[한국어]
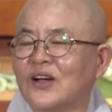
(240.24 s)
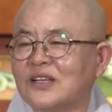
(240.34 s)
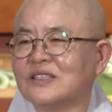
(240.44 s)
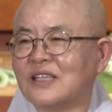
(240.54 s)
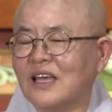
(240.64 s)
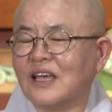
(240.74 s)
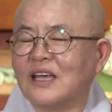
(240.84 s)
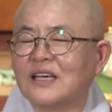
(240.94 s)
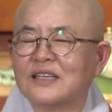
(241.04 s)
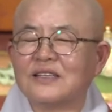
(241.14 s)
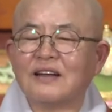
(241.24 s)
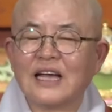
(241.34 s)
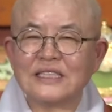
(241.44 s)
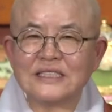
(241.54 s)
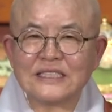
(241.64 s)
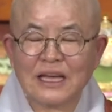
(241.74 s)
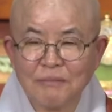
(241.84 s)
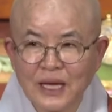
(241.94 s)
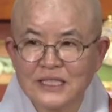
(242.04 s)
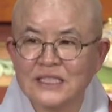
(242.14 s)
근데 그러한
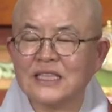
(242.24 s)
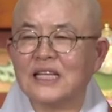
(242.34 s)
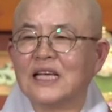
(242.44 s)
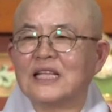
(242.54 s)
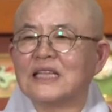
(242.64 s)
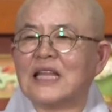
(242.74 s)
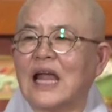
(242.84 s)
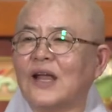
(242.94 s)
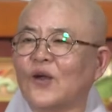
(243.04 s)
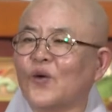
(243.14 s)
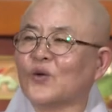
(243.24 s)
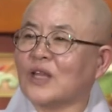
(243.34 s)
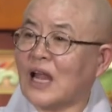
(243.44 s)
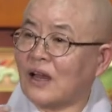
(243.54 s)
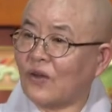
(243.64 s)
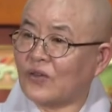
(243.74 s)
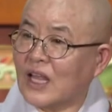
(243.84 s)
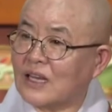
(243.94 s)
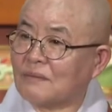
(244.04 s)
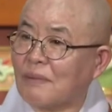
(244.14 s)
참회는 날로 날로
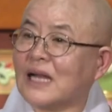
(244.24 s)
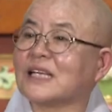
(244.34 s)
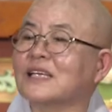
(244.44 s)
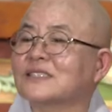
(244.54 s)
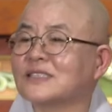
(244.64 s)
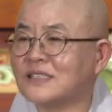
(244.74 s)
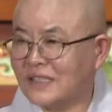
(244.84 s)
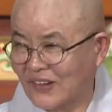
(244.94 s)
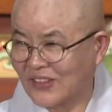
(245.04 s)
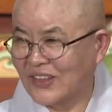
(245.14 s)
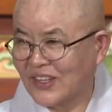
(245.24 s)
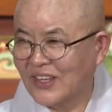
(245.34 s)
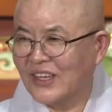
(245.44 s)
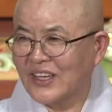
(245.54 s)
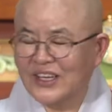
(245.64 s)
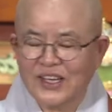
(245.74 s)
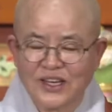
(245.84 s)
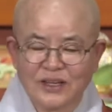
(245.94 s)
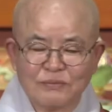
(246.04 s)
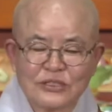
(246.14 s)
나를 밝게 쓰는 것.
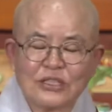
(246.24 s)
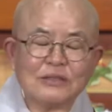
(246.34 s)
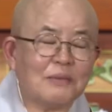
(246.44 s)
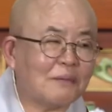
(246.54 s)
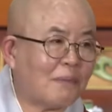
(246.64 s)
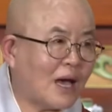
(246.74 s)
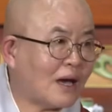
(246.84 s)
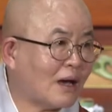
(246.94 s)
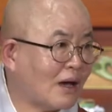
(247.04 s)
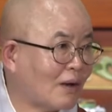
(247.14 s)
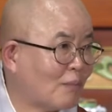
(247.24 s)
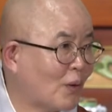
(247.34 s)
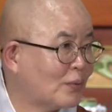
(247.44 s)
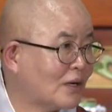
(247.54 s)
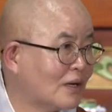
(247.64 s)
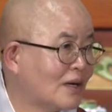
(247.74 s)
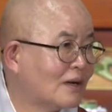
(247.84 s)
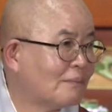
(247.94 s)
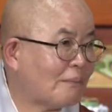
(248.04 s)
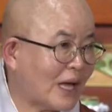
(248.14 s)
아, 부처님의 바, 법을
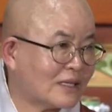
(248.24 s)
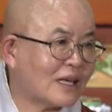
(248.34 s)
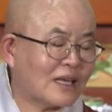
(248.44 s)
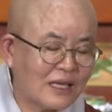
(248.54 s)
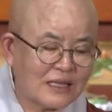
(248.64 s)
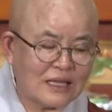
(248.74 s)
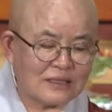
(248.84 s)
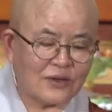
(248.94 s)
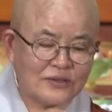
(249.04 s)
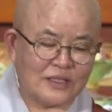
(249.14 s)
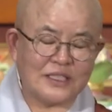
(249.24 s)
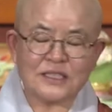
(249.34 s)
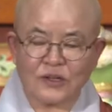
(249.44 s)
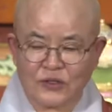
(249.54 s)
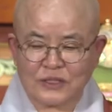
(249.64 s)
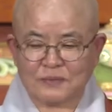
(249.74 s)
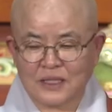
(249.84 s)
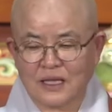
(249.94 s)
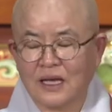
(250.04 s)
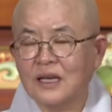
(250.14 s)
바르게 깨닫는
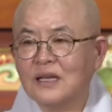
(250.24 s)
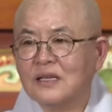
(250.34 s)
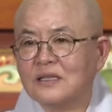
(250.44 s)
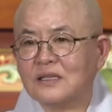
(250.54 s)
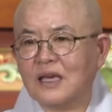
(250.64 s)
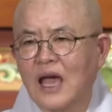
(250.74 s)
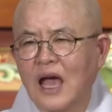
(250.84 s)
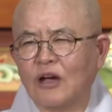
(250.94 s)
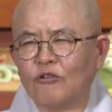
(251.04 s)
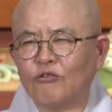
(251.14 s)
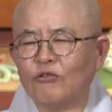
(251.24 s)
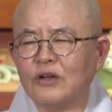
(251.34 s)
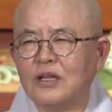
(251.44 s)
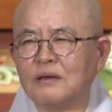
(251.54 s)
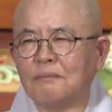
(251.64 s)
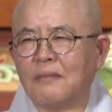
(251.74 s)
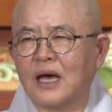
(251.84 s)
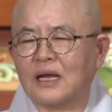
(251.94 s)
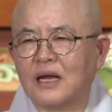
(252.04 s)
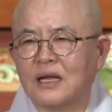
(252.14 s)
것입니다. 이렇게
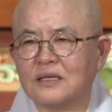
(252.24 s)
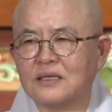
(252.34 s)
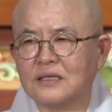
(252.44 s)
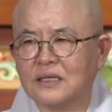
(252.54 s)
앙굴리마라를